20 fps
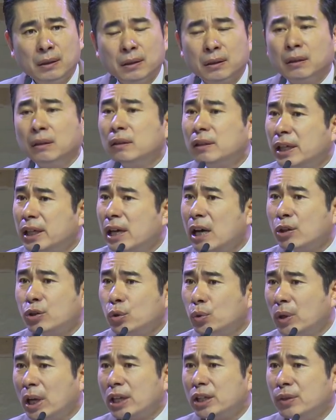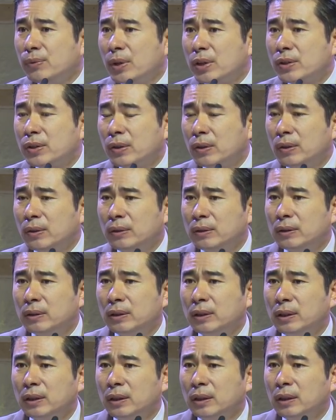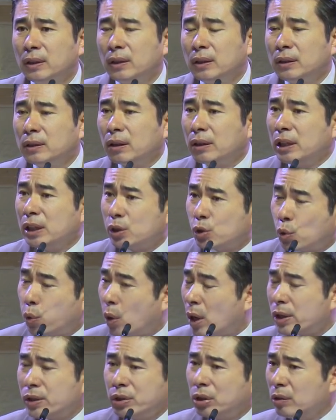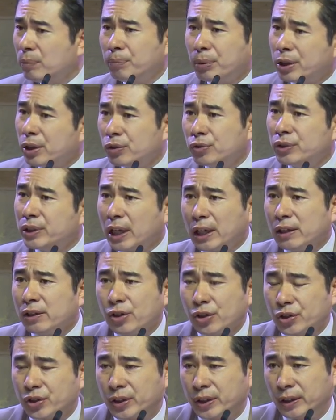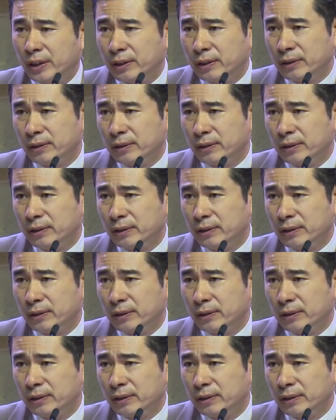그렇게 약속을 하시면서 너희를 고아처럼 버려두지 않을 것이다.